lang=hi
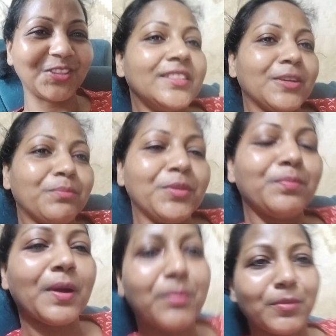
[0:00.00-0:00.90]
जब भी
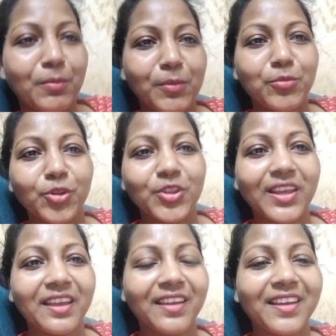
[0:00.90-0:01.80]
पापा मम्मी बोलते
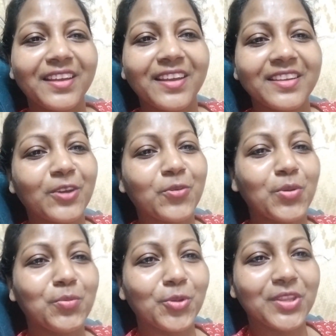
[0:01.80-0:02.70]
हैं या कोई
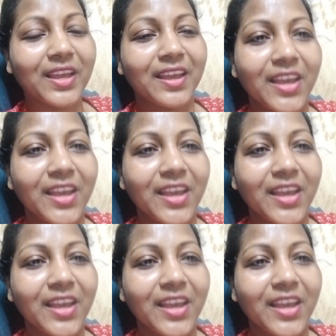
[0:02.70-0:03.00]
बोलता है